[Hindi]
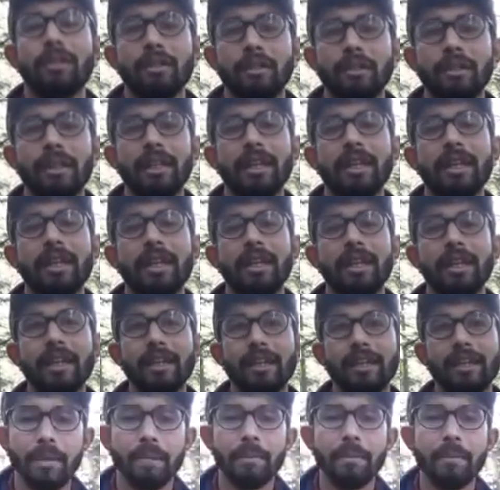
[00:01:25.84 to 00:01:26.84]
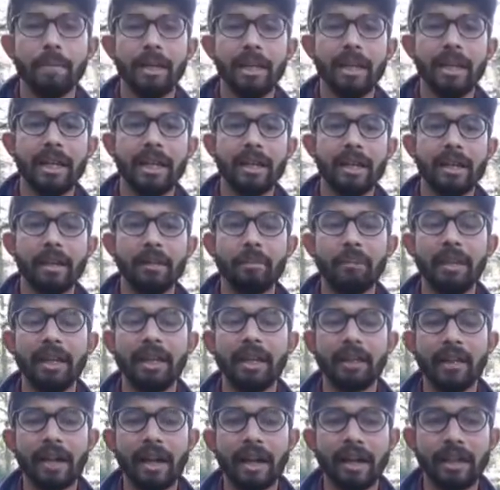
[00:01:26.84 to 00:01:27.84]
दे दें मेरी एक
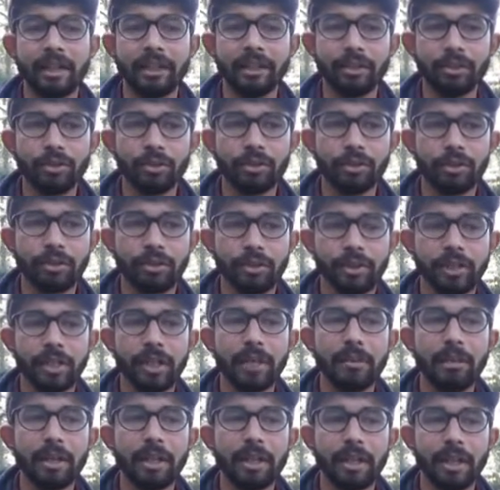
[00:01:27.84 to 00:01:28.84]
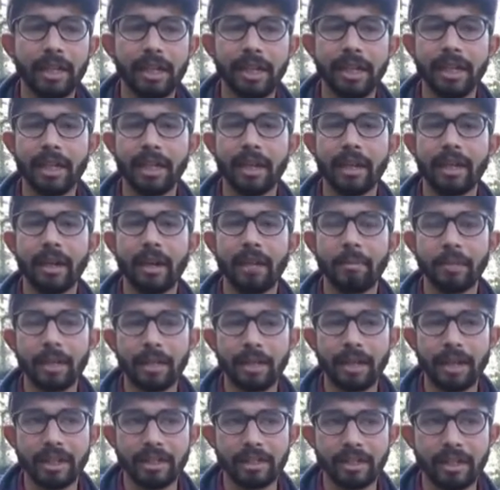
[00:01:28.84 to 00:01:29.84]
अपील रहेगी जो जितने भी क्लिनिक है यहाँ
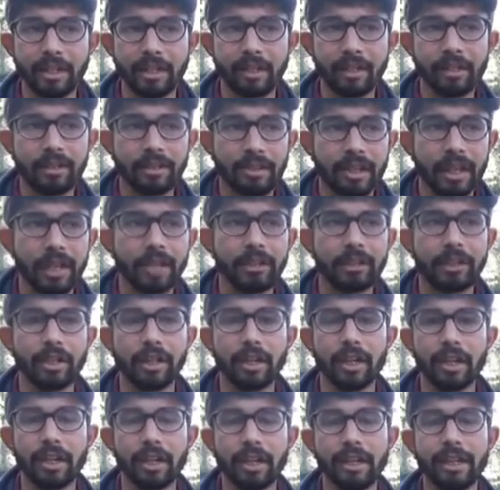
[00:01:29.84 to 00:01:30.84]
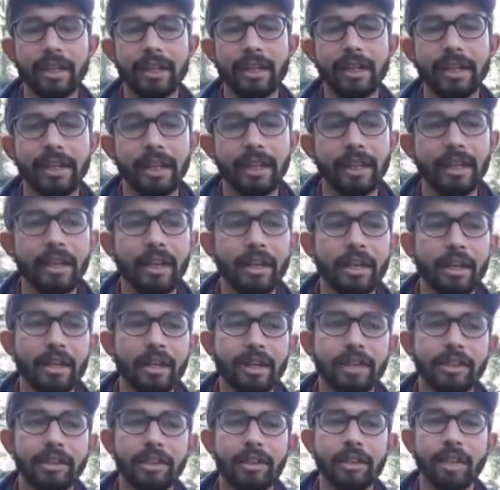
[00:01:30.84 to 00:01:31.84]
पे रेजिडेंस है जंगल क्लिनिक है
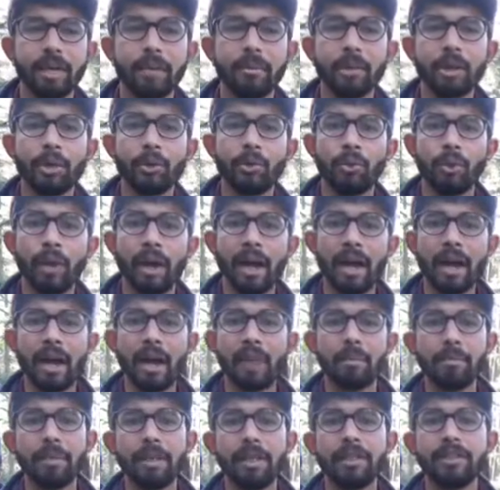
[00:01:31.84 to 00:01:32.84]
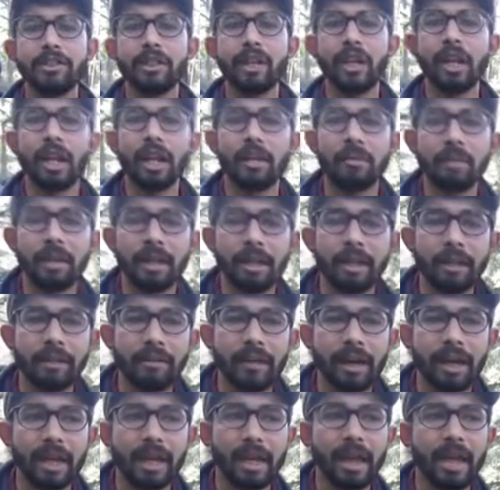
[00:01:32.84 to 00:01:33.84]
कि जितना भी कूड़ा है आप प्लीज़ जंगल में ना
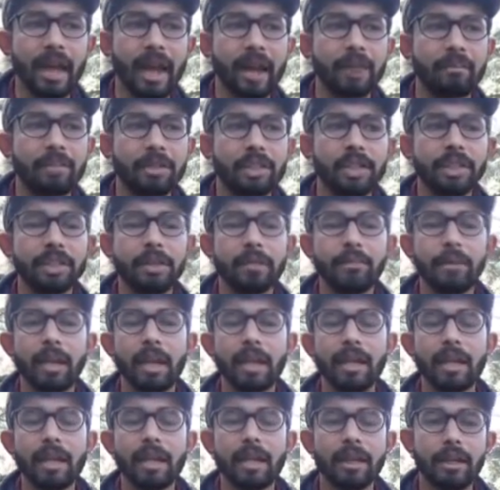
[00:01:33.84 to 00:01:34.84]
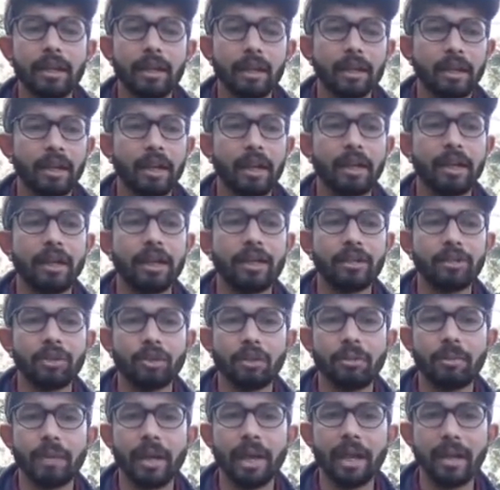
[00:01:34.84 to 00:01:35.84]
फेंके एमसी शिमला ने घर घर जो
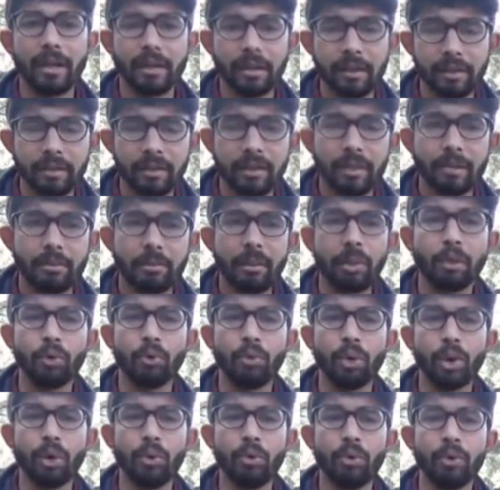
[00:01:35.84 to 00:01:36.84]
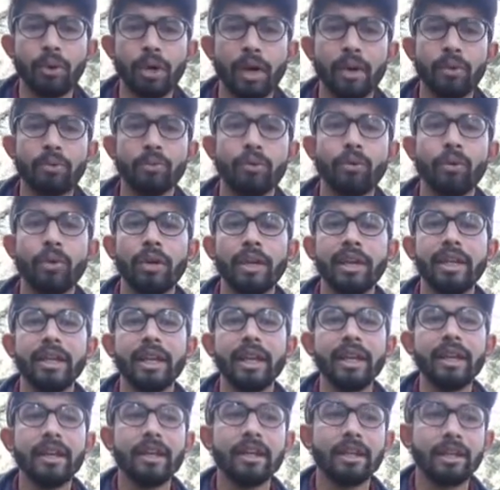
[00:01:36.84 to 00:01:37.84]
अभियान में कूड़ा उठ रहा है उनको ही
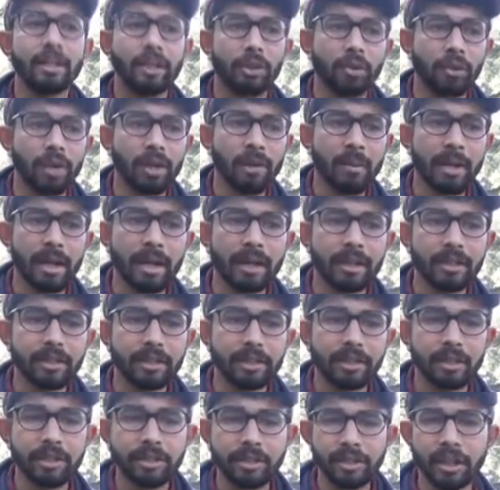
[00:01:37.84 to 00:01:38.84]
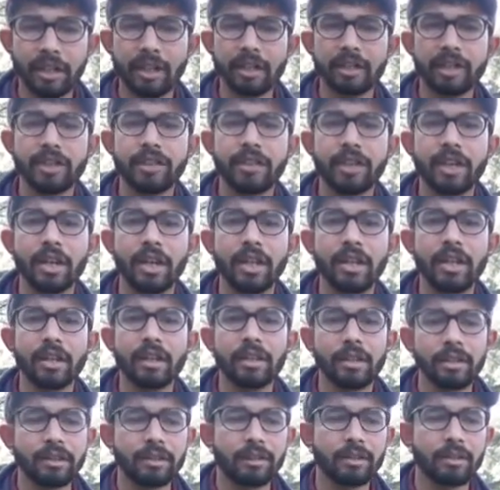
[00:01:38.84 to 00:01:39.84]
दे क्योंकि हमारे इस तरह से
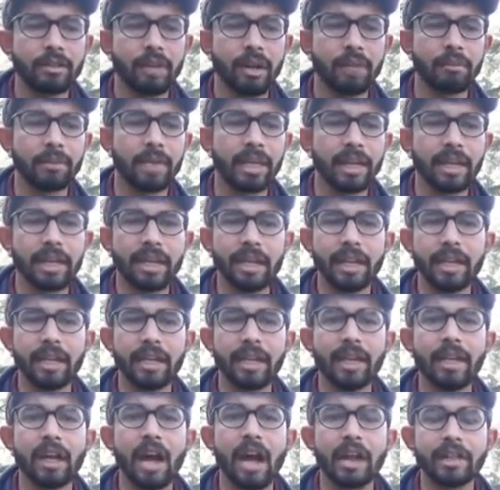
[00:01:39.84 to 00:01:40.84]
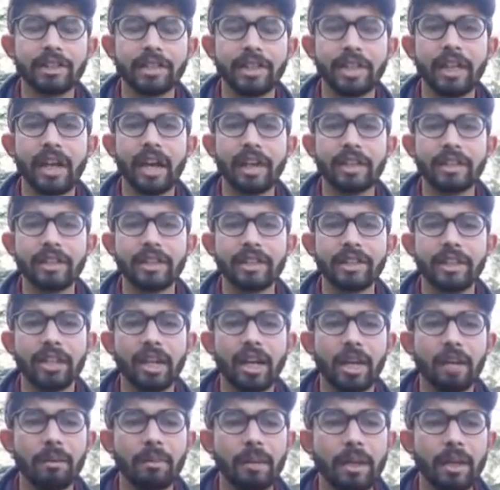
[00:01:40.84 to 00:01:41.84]
जंगल हम देख रहे हैं कि कांच ही कांच है
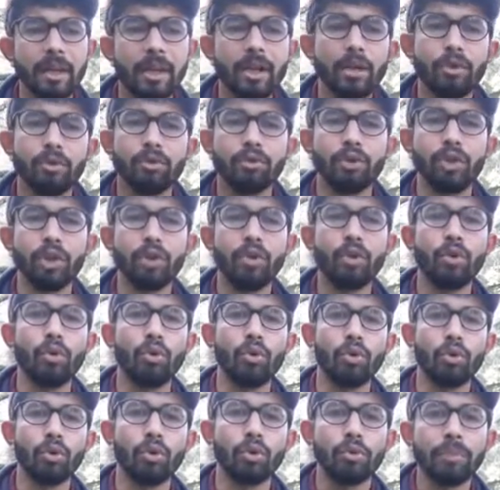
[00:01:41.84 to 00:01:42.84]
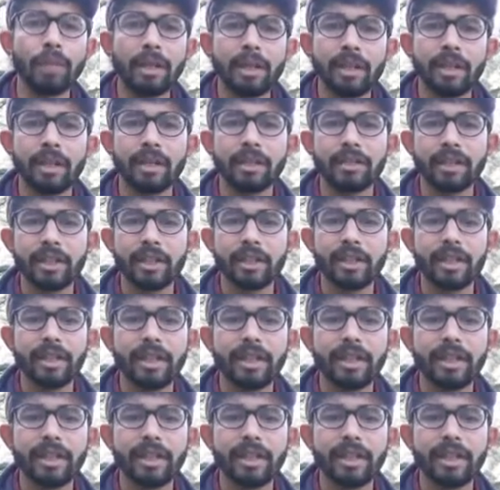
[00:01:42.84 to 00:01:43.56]
जंगल में उसे लोगों को भी लग जाती